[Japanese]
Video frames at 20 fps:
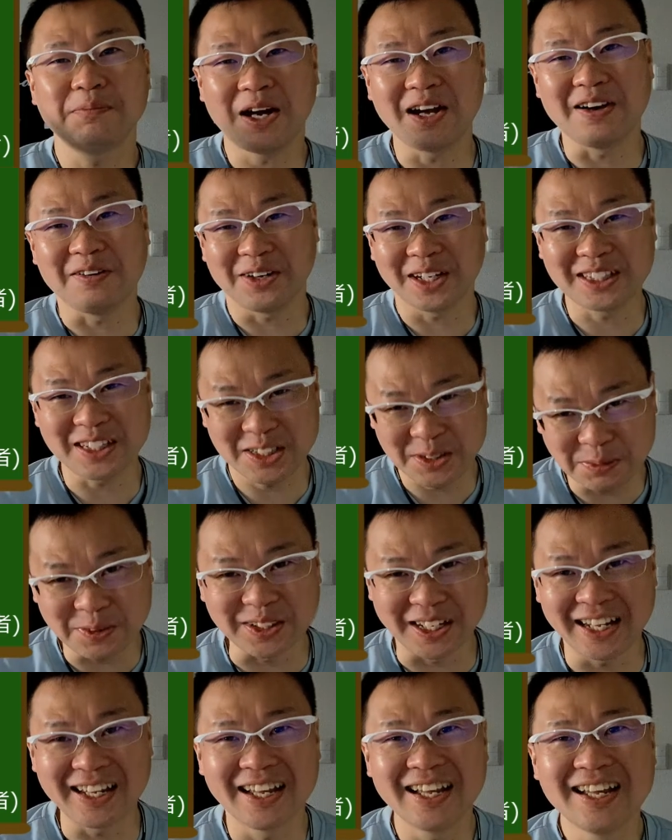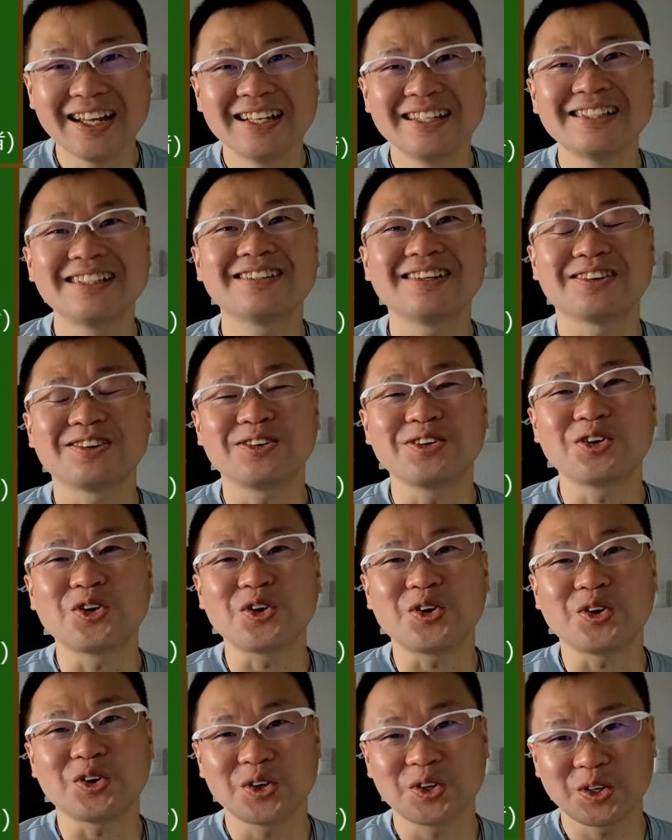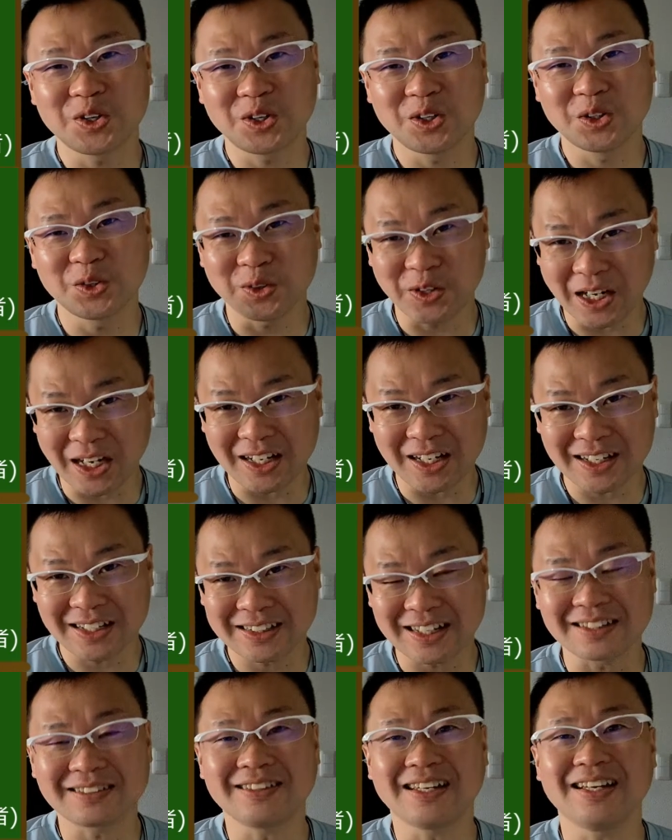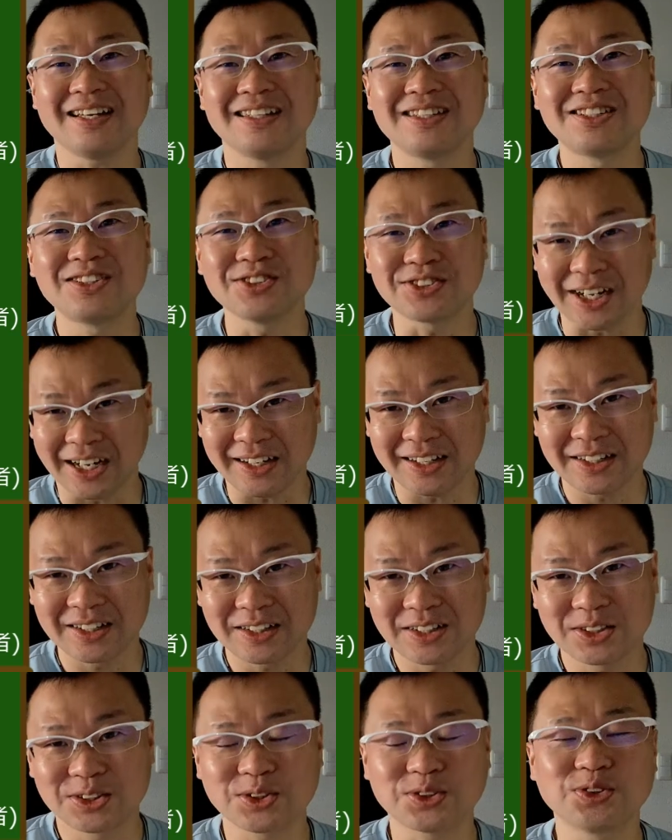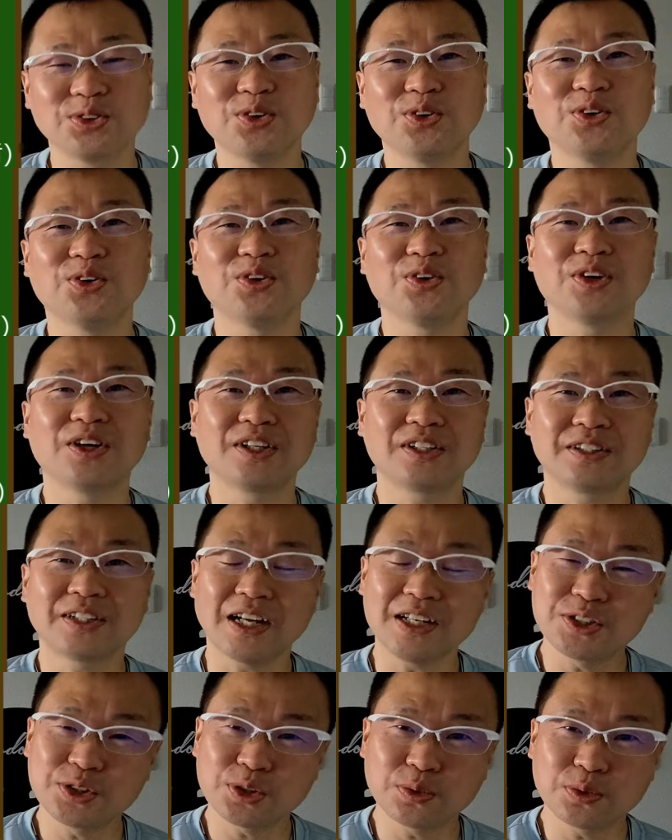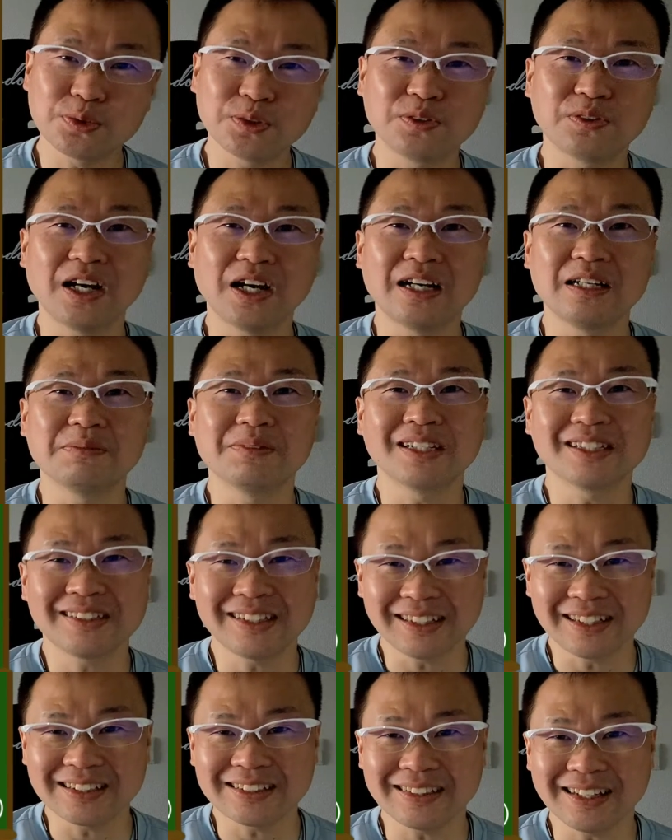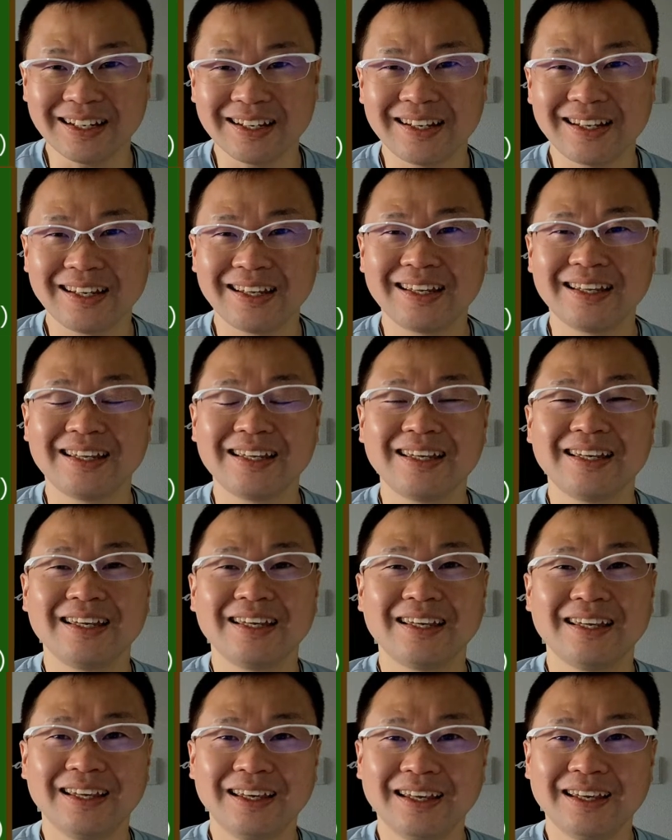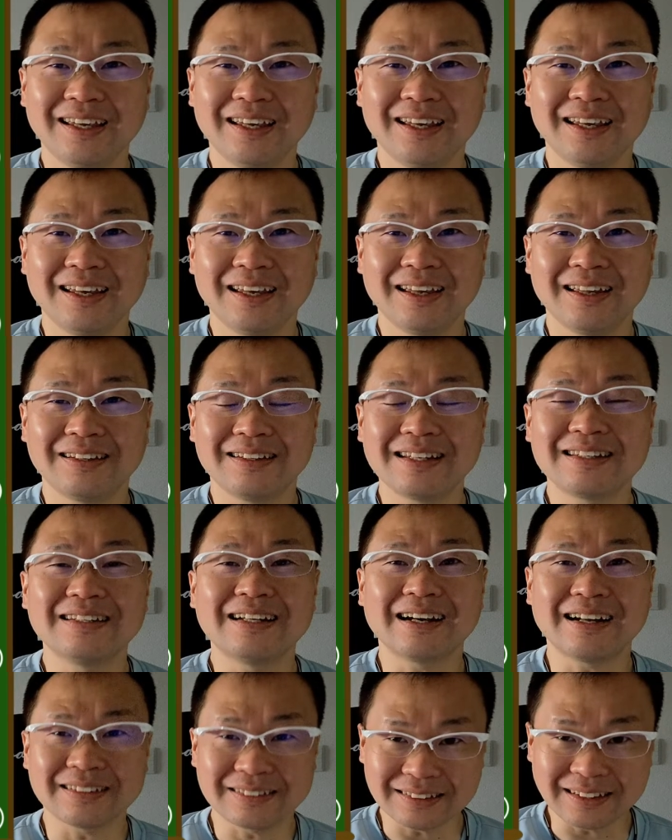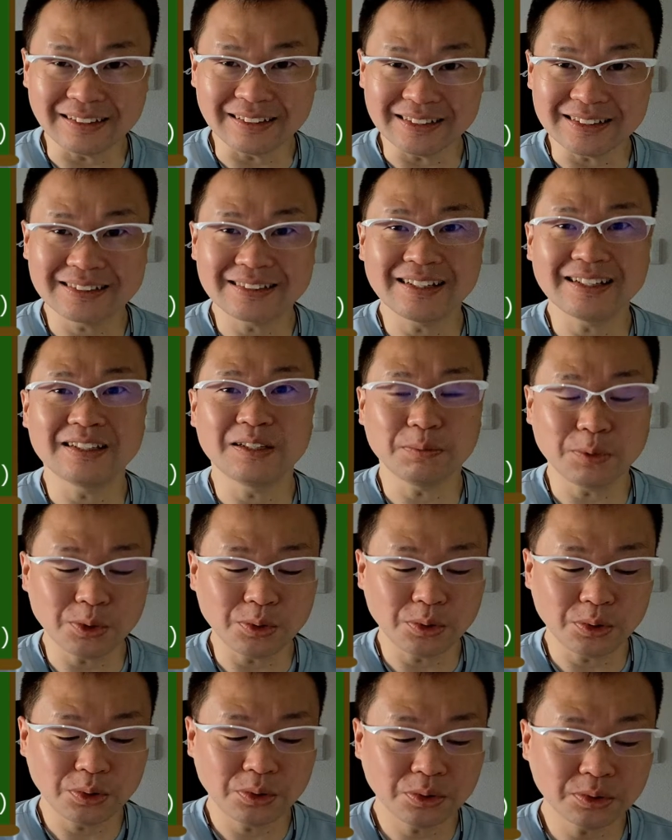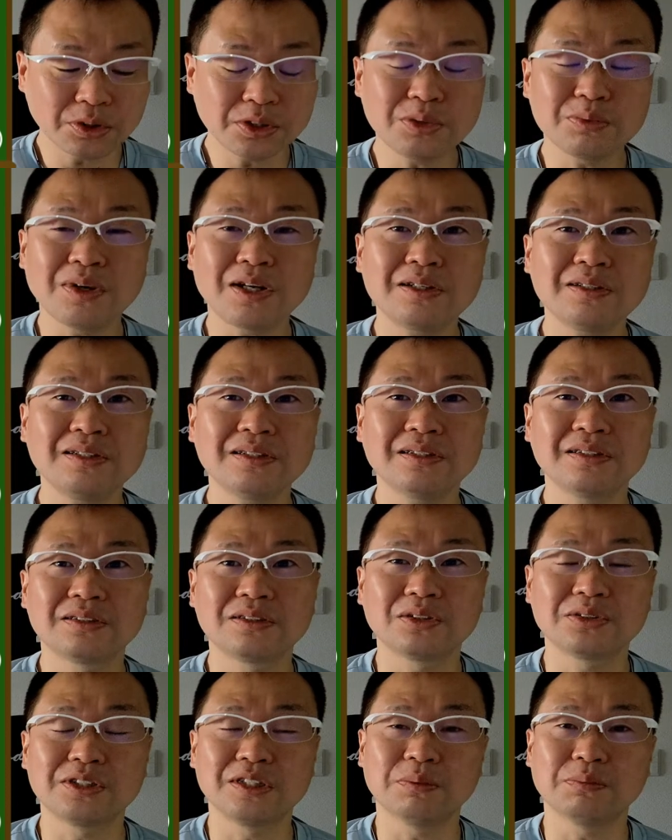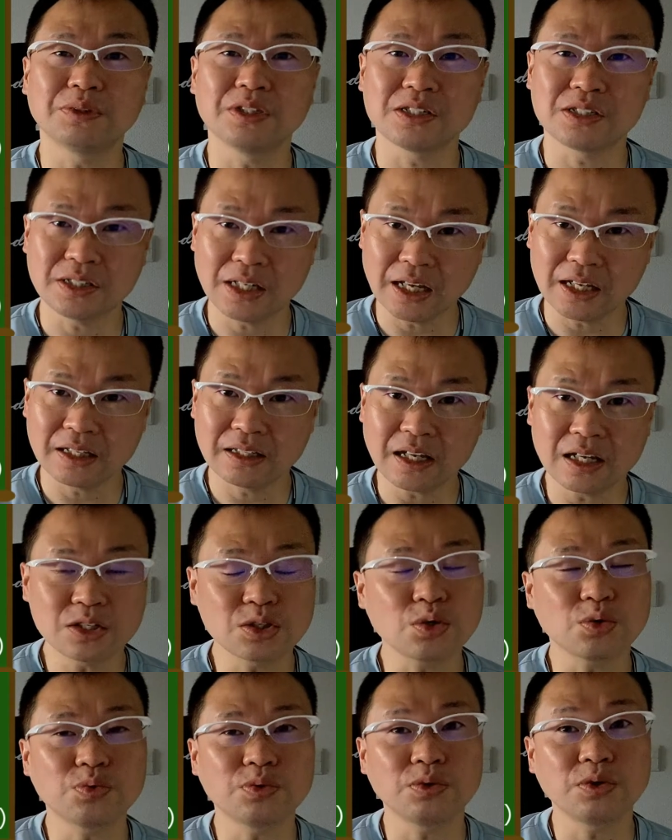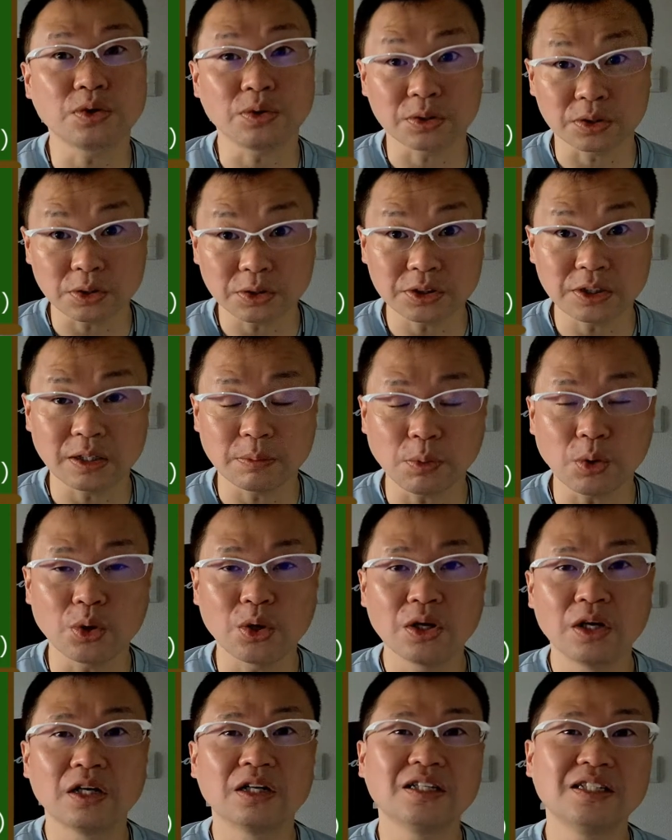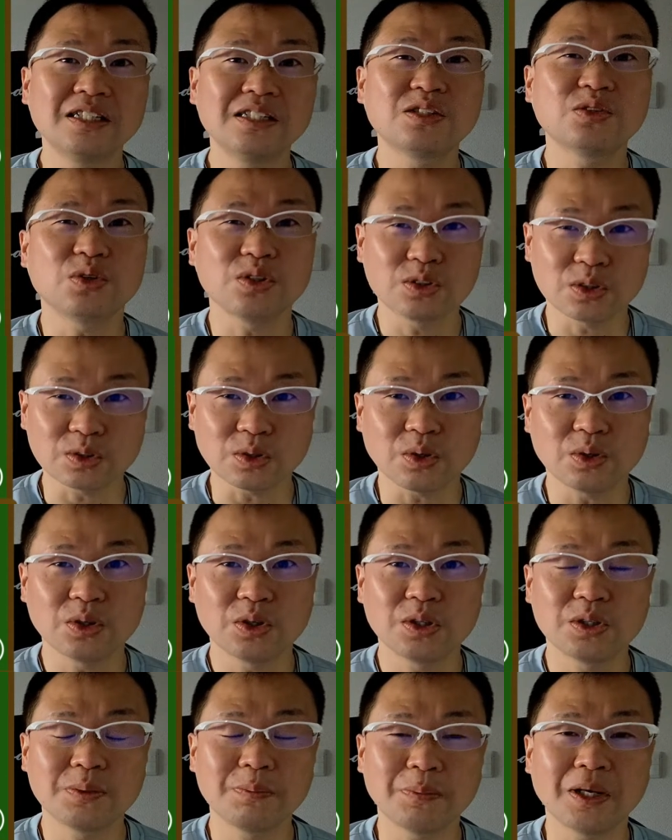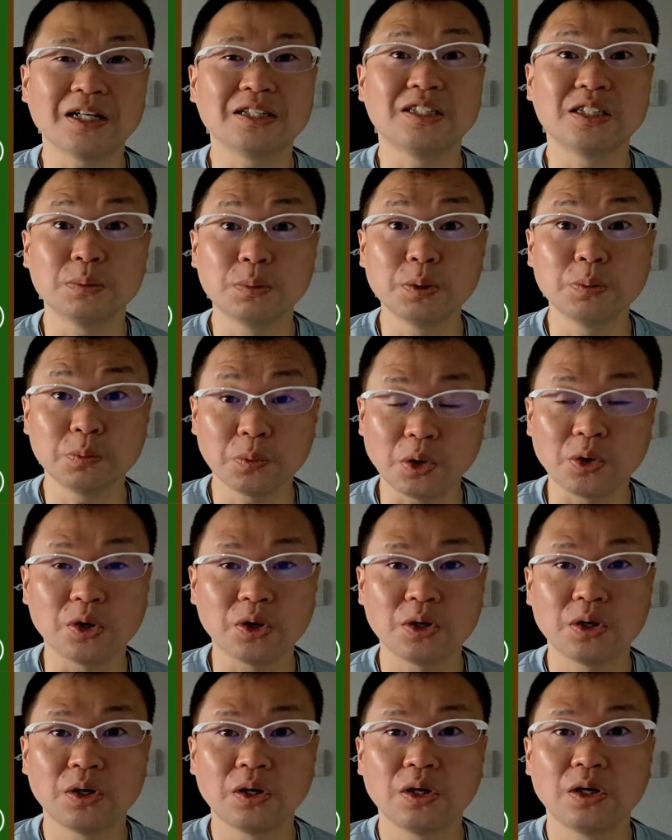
まあ私もね、実はこの動画撮影1週間、ちょっと体調不良がありましてですね、えー、できなかったんですけれども、本当に悪い時でもですね、体調不良の時でも、いいぞいいぞと、まあ自分も